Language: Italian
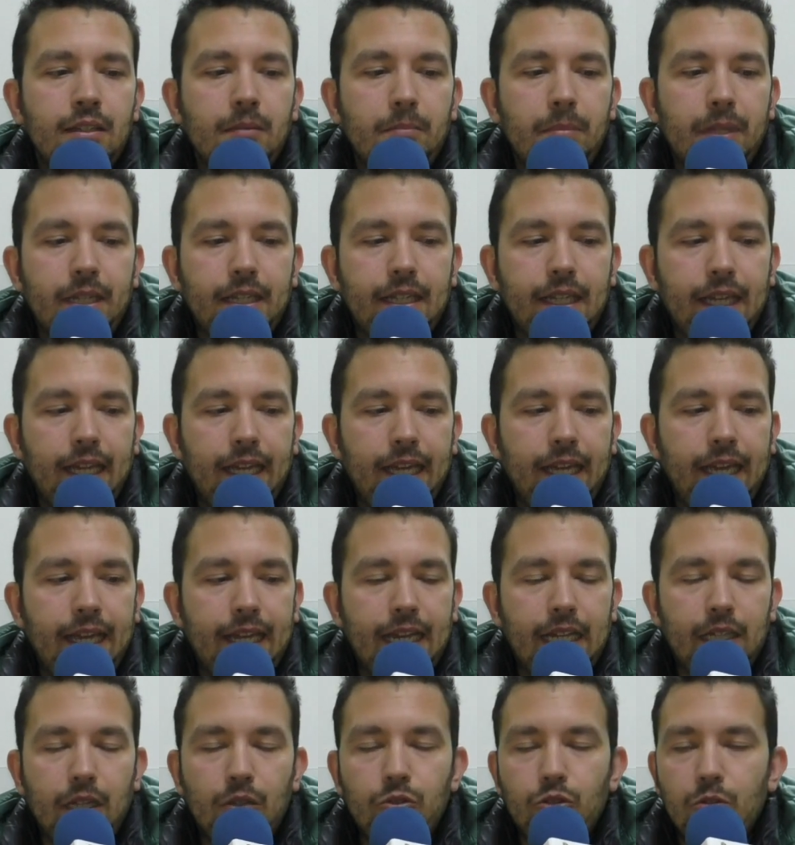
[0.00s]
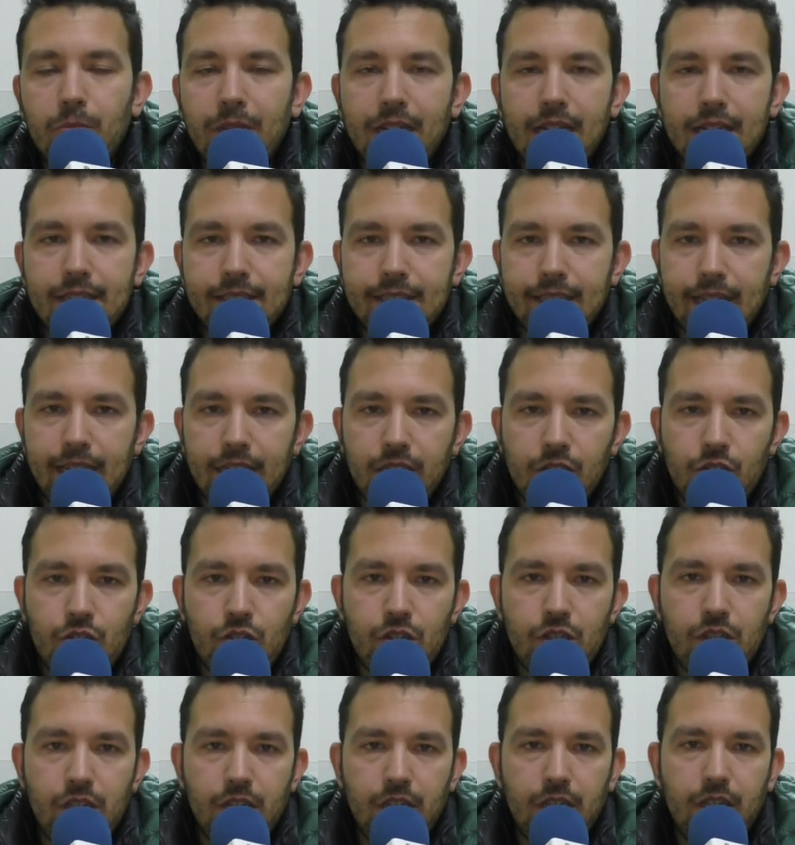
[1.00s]
perché era dal
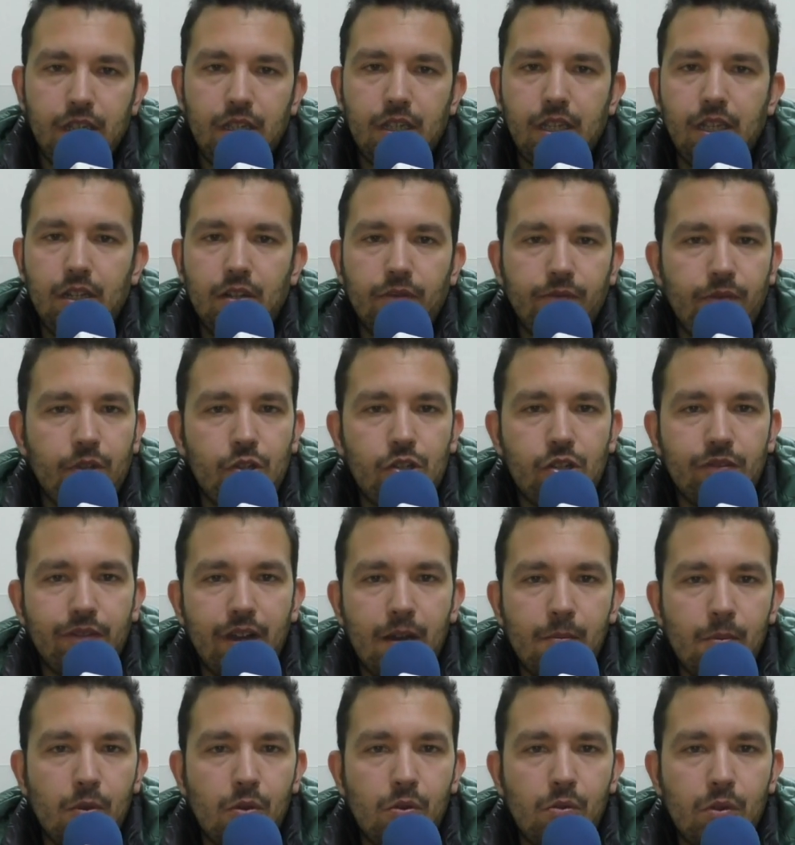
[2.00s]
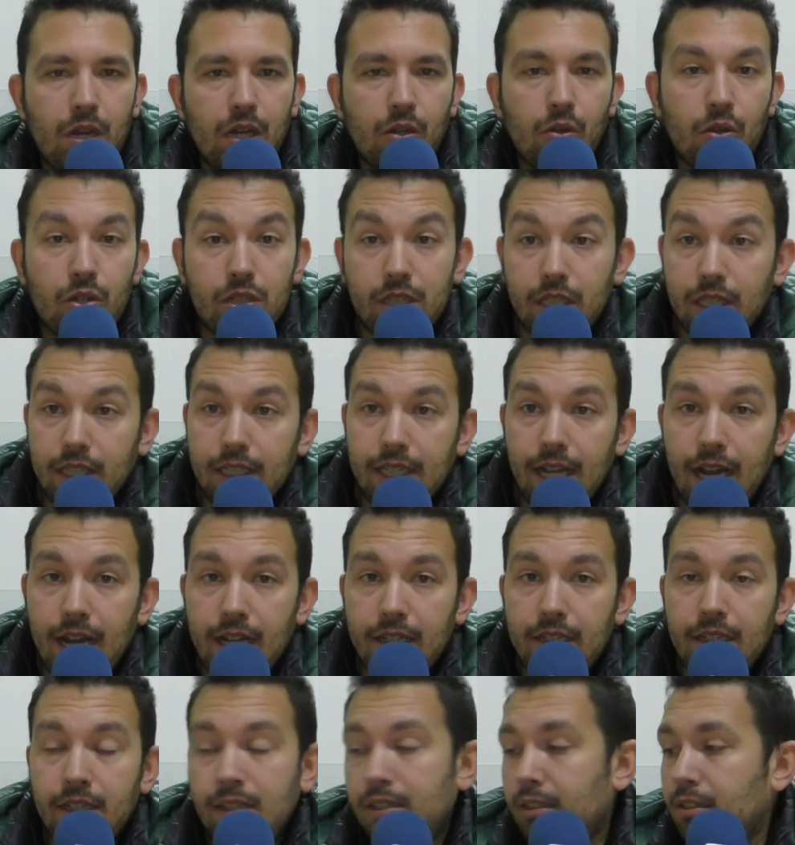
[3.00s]
2016 che non vincevamo una corsa in
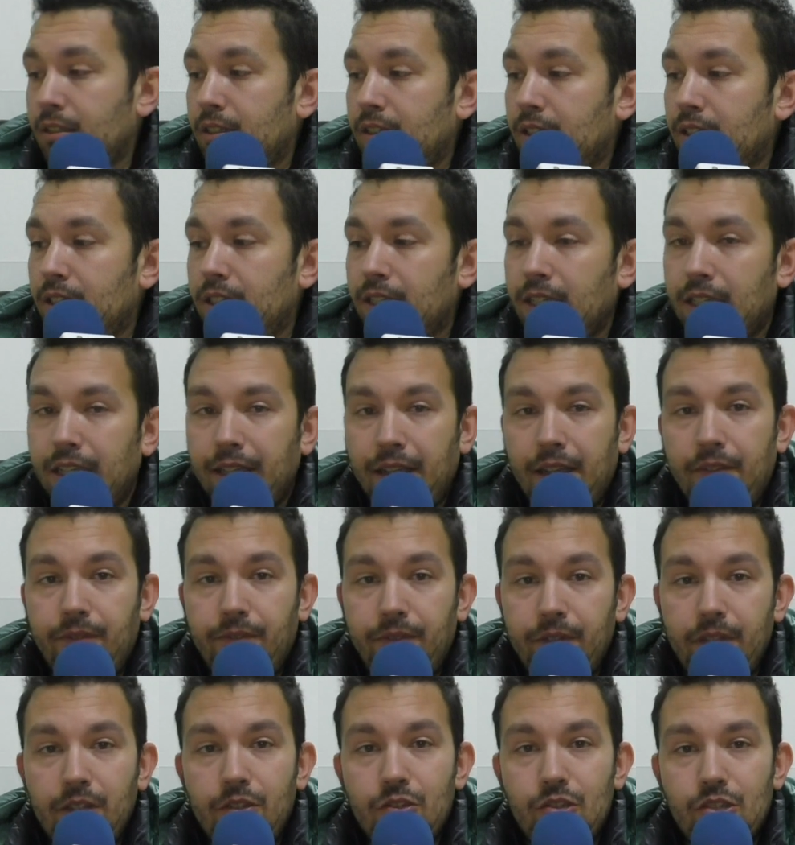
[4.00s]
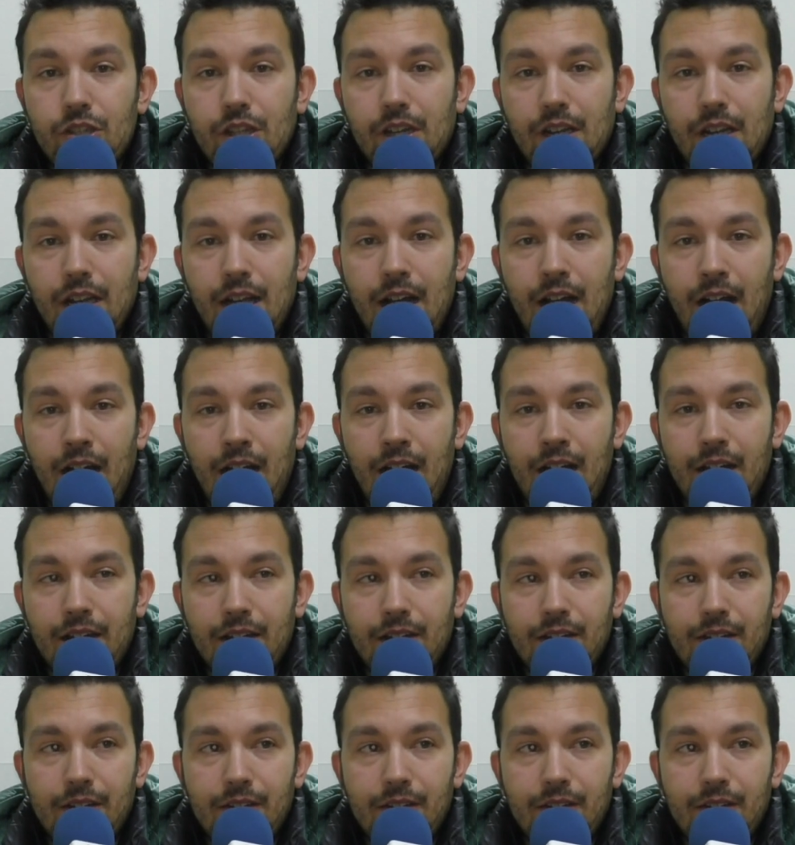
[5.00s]
Italia e vincerla